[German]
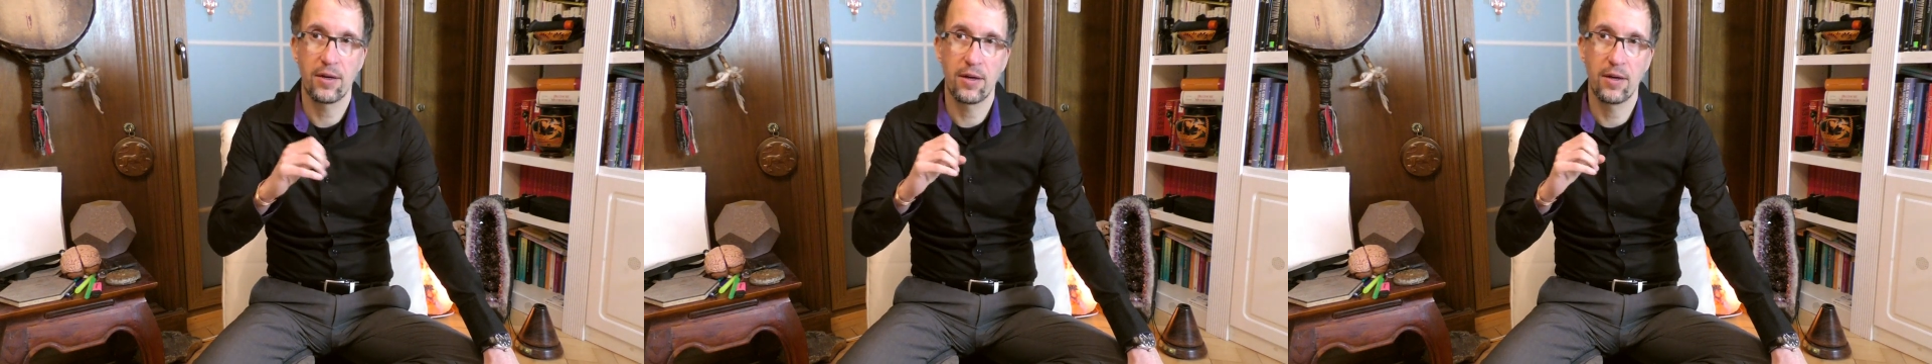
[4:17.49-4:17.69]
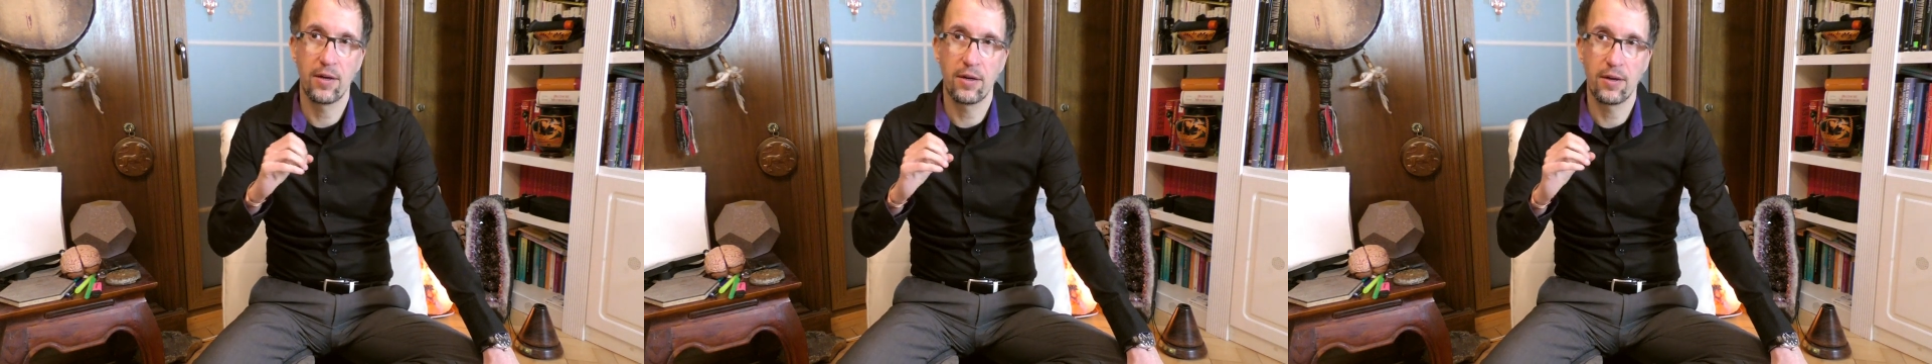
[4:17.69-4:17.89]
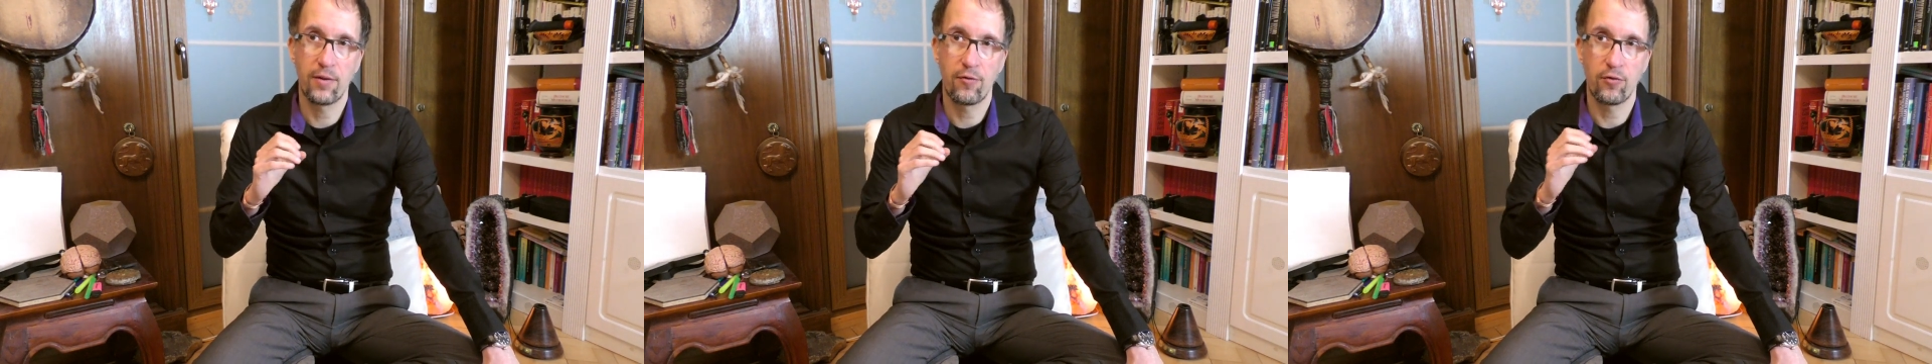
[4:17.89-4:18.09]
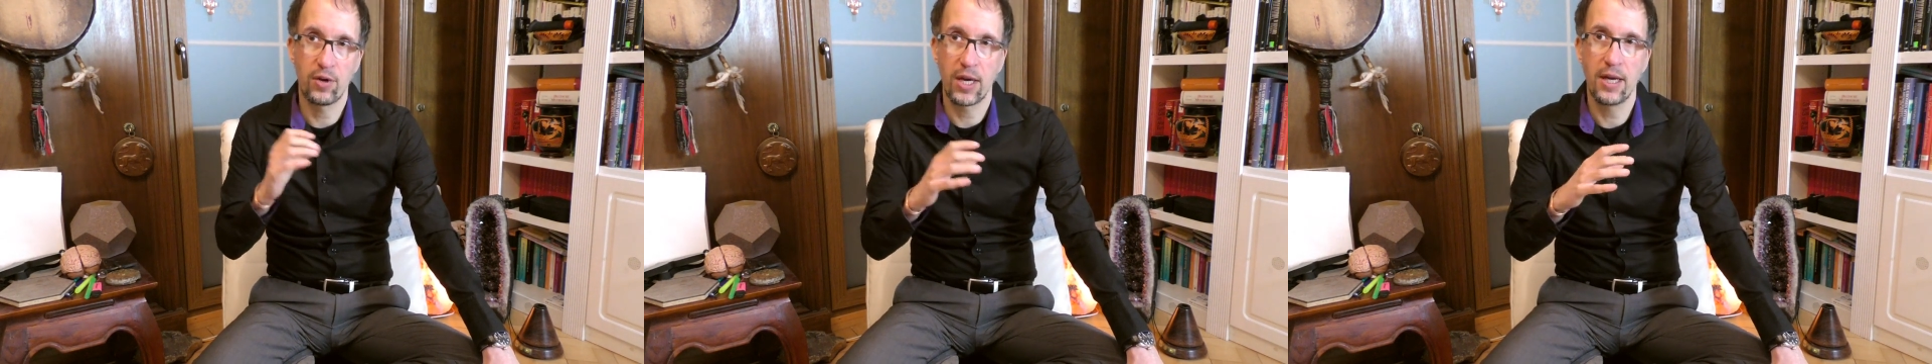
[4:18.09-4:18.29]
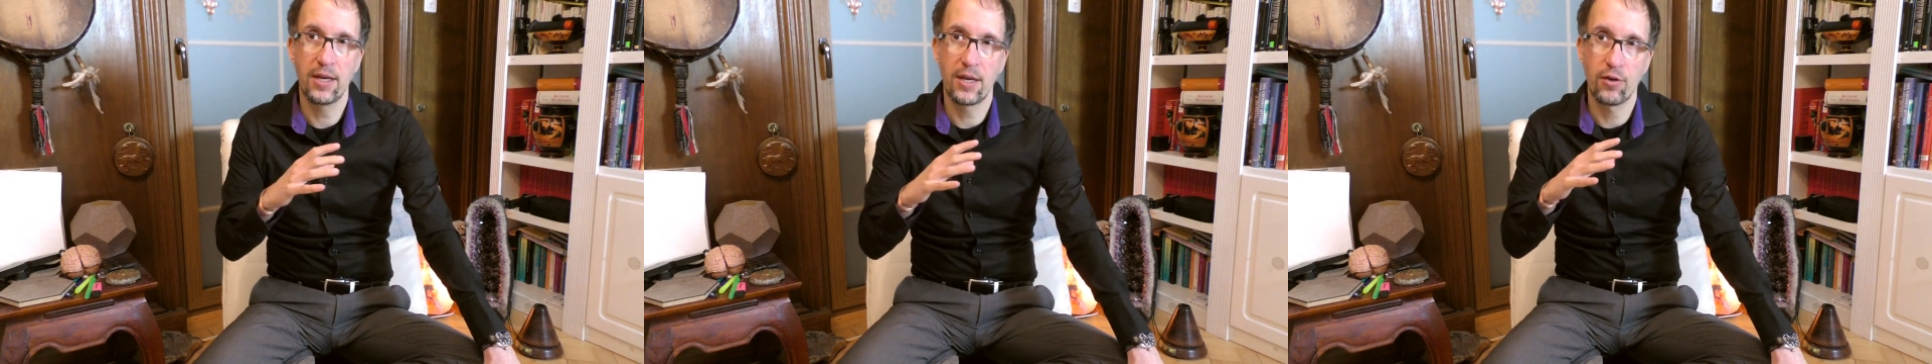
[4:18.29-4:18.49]
äh, zu
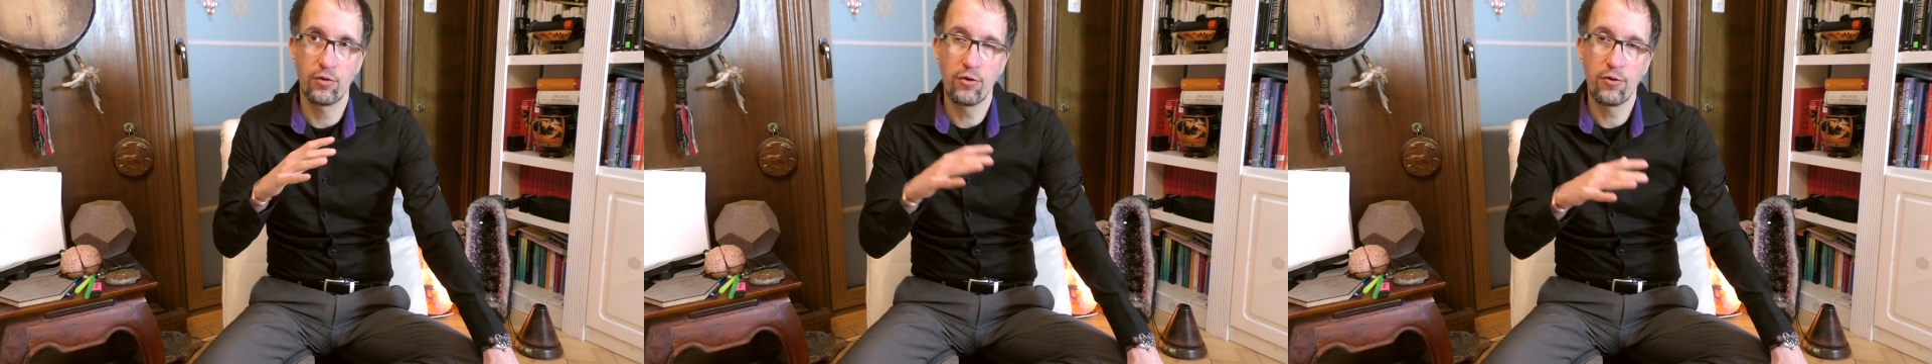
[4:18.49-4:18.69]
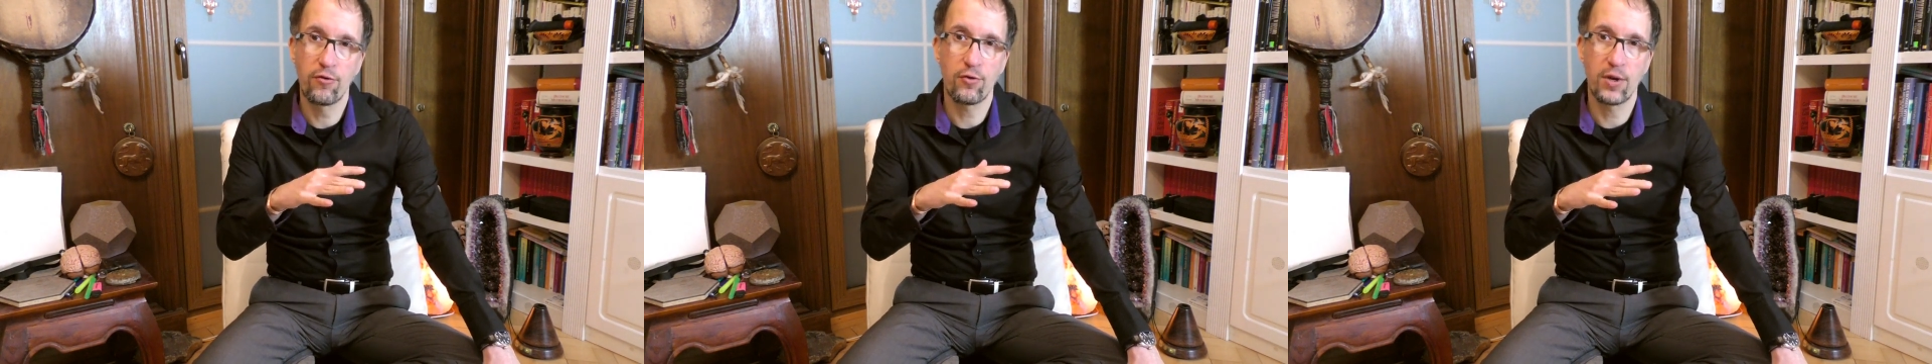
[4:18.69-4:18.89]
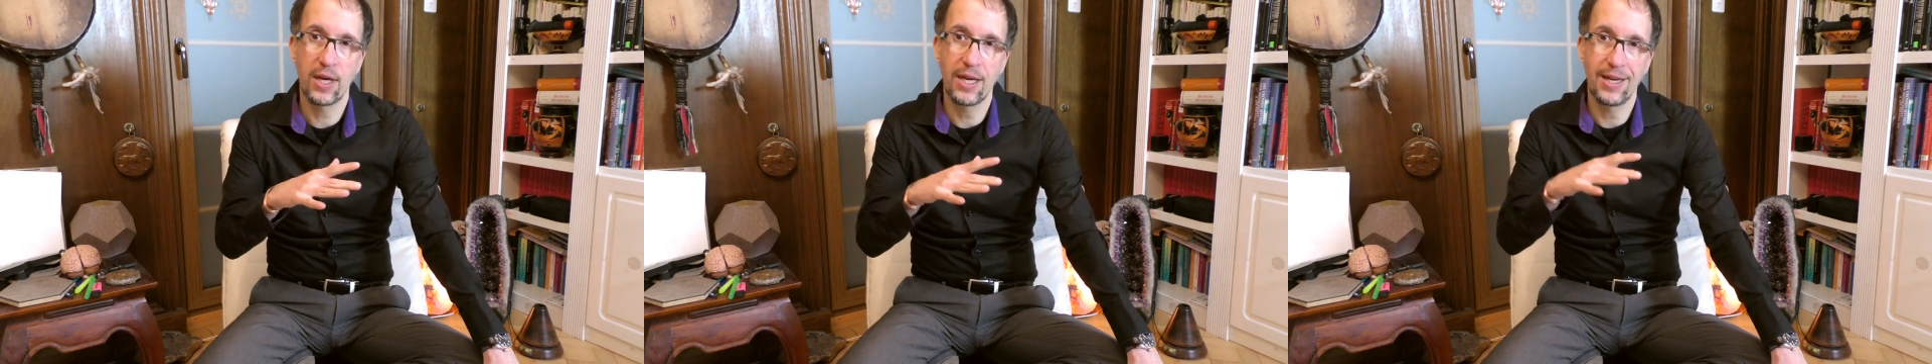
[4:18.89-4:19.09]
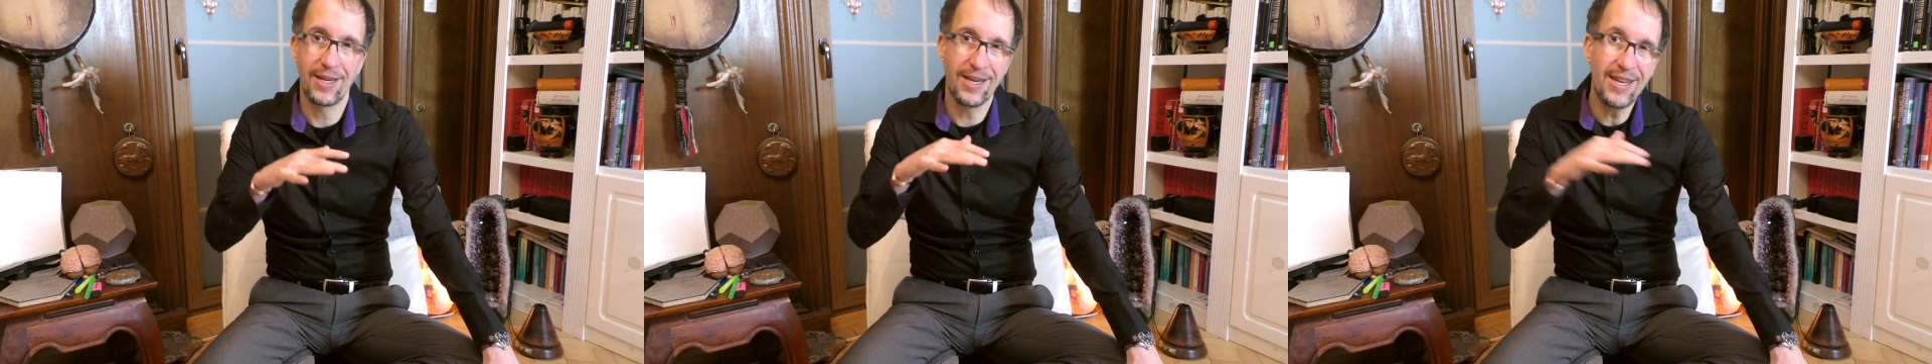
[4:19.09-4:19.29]
gehen, dadurch zu gehen,